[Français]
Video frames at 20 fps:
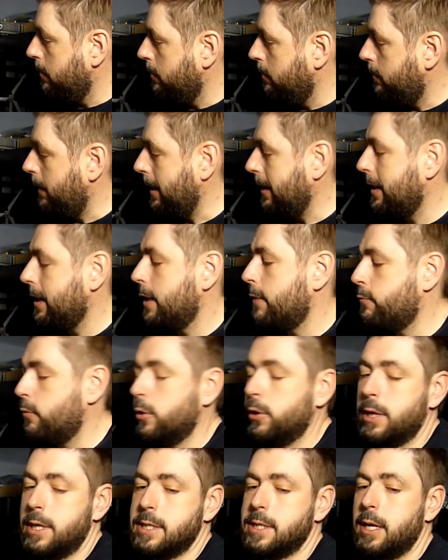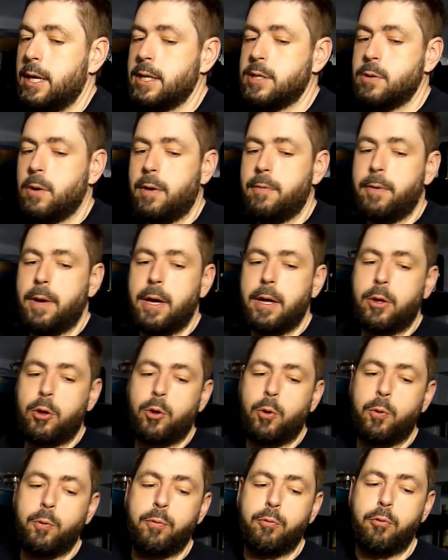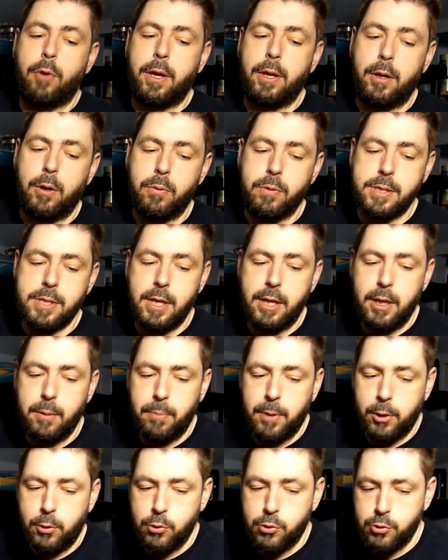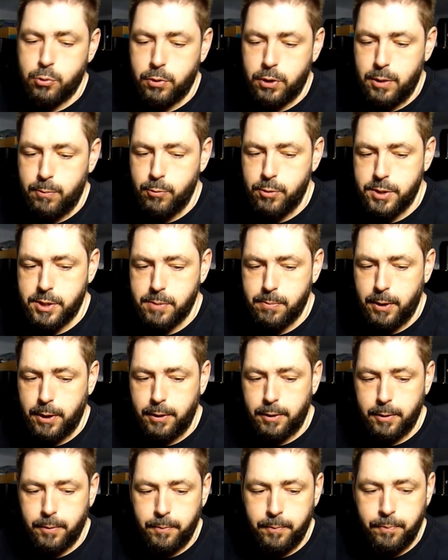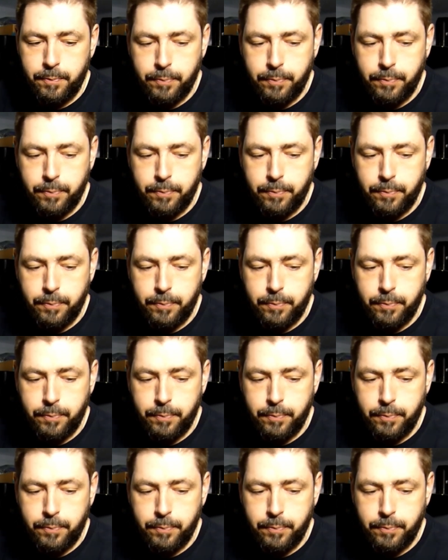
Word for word: Fait des fois, on a une sélection à faire, d'autres fois non. Ça dépend toujours des multimètres.